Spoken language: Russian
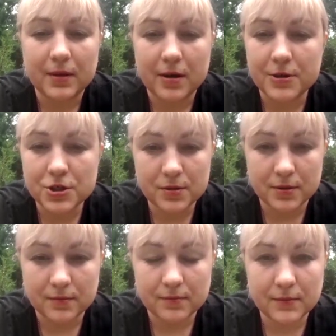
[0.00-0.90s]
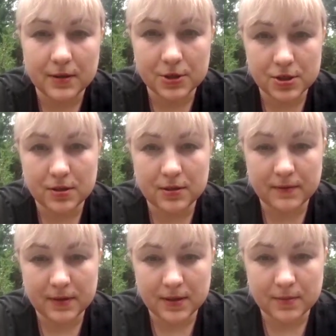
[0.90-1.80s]
Раньше, конечно,
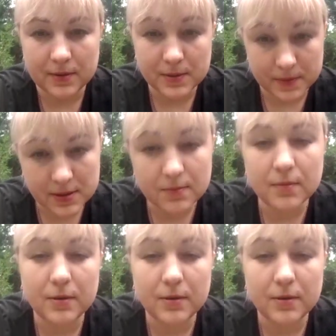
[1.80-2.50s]
этого не было. Спасибо